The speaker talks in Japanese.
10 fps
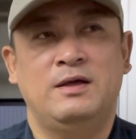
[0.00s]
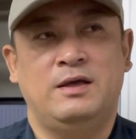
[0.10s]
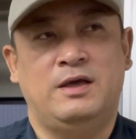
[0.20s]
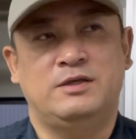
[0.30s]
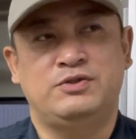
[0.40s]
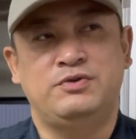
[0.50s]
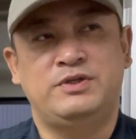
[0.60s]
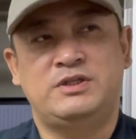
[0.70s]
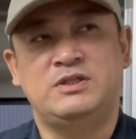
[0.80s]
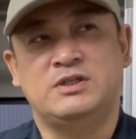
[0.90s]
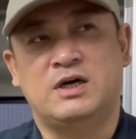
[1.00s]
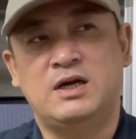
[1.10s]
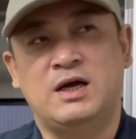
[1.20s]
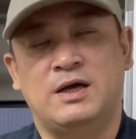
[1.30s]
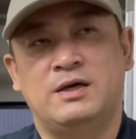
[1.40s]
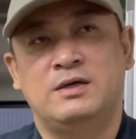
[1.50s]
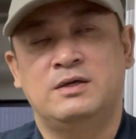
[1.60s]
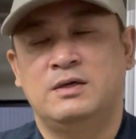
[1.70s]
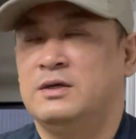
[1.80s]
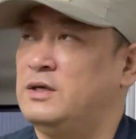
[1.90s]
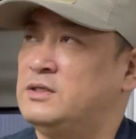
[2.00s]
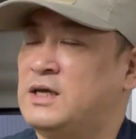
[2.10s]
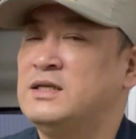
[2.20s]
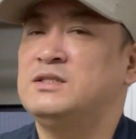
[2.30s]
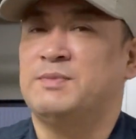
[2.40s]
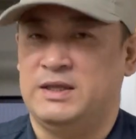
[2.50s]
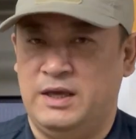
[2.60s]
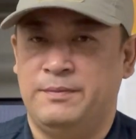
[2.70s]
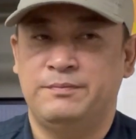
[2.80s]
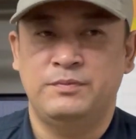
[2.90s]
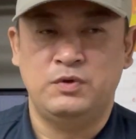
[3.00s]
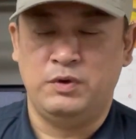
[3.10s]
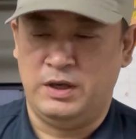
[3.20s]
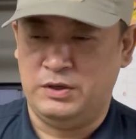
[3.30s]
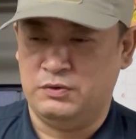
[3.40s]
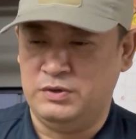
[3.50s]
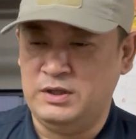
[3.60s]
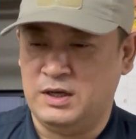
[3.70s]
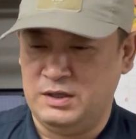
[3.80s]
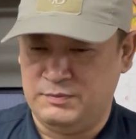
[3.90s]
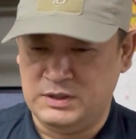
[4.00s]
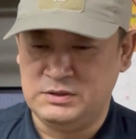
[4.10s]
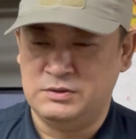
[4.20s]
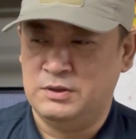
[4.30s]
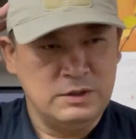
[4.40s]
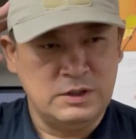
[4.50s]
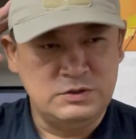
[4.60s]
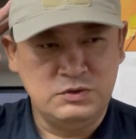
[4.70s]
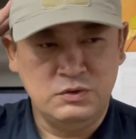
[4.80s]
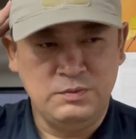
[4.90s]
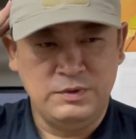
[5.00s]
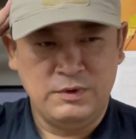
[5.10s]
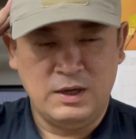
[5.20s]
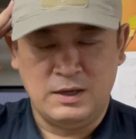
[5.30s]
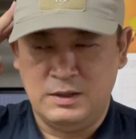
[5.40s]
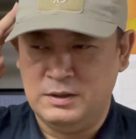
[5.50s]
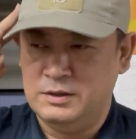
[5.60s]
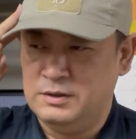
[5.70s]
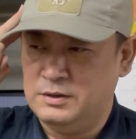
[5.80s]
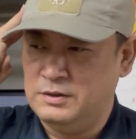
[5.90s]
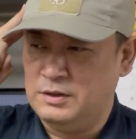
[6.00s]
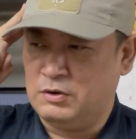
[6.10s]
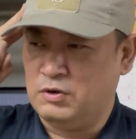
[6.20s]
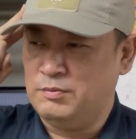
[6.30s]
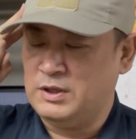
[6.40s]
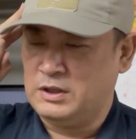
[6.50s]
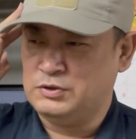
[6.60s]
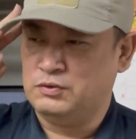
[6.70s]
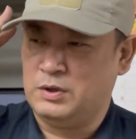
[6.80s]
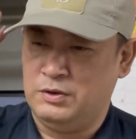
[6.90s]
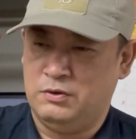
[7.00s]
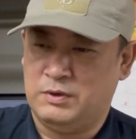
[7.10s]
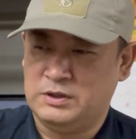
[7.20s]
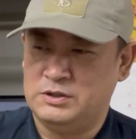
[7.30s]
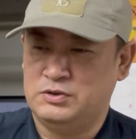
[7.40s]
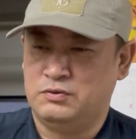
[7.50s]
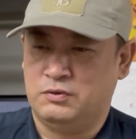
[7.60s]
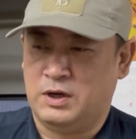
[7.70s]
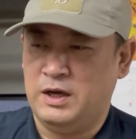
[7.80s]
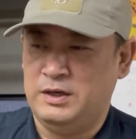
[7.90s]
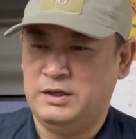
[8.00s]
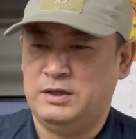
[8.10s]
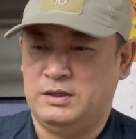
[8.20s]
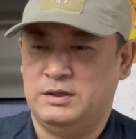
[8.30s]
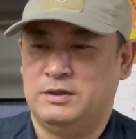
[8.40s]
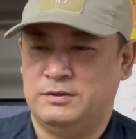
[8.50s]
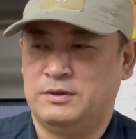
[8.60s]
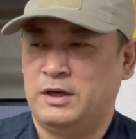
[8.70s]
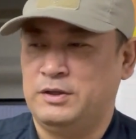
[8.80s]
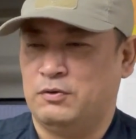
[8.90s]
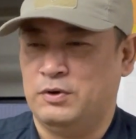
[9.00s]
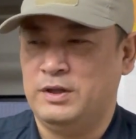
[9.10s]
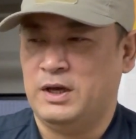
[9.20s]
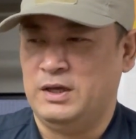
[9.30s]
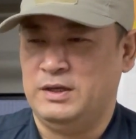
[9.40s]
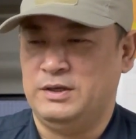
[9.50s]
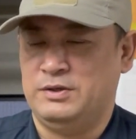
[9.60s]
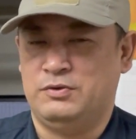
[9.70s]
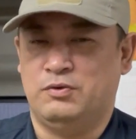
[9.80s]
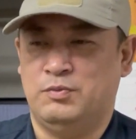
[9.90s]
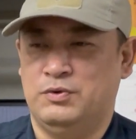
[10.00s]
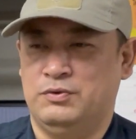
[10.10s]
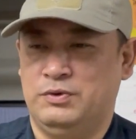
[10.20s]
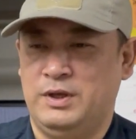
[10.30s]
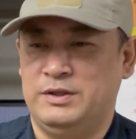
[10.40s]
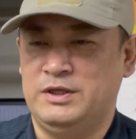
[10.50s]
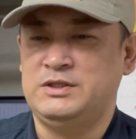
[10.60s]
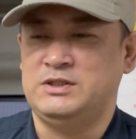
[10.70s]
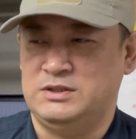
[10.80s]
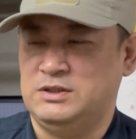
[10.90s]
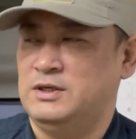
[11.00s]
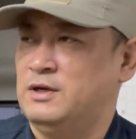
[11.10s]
えー、11時から、えー、3時までの営業になります。月曜日は、これまたちょっとあの、私ちょっと帰り、帰ってこれないと思うので、2時